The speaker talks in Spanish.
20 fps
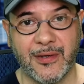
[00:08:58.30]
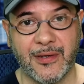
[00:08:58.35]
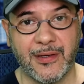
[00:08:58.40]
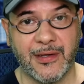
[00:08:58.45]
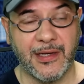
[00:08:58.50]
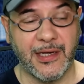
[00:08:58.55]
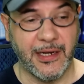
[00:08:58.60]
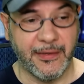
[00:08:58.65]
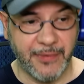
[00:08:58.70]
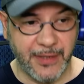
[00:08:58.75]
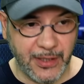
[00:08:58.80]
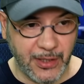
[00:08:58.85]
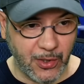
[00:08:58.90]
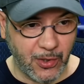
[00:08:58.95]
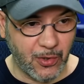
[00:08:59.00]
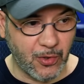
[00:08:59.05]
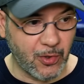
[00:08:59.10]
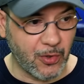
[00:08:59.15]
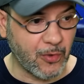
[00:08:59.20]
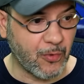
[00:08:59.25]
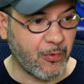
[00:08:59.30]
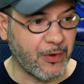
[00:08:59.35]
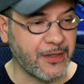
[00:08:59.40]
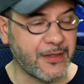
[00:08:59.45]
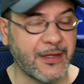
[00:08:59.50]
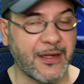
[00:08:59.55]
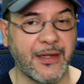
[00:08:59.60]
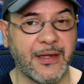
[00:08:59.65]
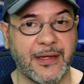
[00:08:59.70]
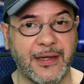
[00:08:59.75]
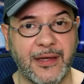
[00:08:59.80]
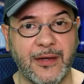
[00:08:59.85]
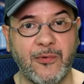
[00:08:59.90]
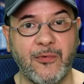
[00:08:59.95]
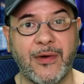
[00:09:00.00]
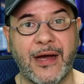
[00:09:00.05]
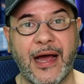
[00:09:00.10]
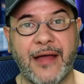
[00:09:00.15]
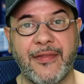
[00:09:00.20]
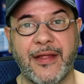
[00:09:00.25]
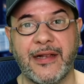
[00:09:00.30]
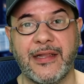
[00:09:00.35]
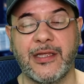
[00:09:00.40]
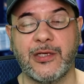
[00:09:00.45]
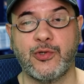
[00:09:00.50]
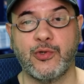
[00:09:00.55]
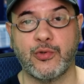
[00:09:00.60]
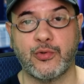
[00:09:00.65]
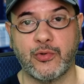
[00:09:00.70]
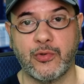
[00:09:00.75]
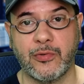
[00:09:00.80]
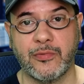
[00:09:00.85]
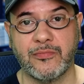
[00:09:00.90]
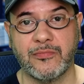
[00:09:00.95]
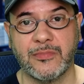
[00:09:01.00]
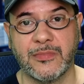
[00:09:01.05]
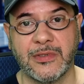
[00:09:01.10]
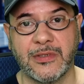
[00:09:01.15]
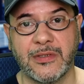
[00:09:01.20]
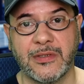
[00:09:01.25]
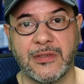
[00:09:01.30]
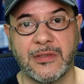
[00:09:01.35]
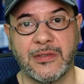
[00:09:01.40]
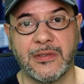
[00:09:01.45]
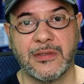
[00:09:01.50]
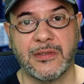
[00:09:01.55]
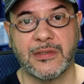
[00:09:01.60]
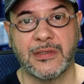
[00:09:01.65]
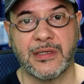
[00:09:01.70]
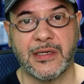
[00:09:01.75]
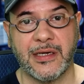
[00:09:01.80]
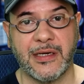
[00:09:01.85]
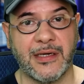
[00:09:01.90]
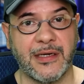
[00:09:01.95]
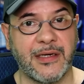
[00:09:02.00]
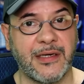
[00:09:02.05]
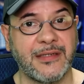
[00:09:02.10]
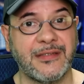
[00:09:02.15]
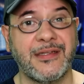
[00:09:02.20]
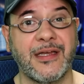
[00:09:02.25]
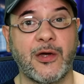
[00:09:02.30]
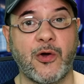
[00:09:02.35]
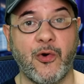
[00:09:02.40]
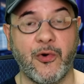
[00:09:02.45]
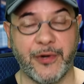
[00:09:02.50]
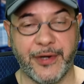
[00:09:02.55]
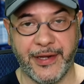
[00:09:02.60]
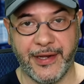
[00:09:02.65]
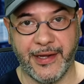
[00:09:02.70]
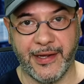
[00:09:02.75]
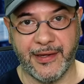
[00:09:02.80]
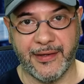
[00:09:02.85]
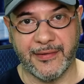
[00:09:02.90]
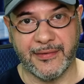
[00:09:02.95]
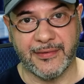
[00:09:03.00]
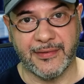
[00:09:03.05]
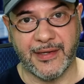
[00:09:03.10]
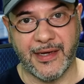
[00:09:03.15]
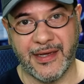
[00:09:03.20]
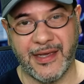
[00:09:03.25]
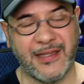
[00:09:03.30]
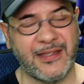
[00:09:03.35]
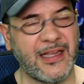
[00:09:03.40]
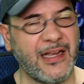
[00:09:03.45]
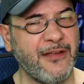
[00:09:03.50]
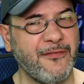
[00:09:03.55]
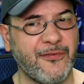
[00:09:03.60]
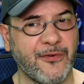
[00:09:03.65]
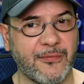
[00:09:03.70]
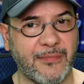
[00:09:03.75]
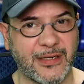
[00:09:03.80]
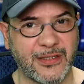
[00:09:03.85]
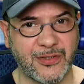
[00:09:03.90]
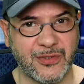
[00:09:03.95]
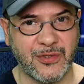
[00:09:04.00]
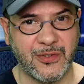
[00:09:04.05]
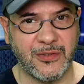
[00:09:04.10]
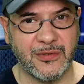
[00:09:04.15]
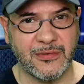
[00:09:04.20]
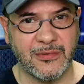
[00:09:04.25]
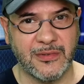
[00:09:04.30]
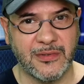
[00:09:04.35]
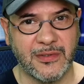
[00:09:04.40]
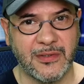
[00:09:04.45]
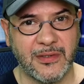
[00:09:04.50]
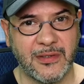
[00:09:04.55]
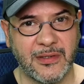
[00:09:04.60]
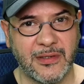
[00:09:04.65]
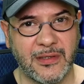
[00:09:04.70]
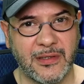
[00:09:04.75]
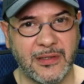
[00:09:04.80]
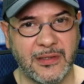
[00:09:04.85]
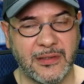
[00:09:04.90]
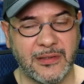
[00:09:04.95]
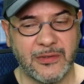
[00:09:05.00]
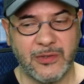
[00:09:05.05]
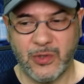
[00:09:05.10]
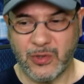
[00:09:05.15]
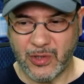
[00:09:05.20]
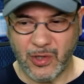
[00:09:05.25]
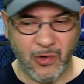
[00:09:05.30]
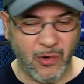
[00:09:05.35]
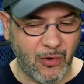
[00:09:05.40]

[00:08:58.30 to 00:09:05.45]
El video lo encuentran en un canal de YouTube que es de Corea. Ahí está la información. Yo tengo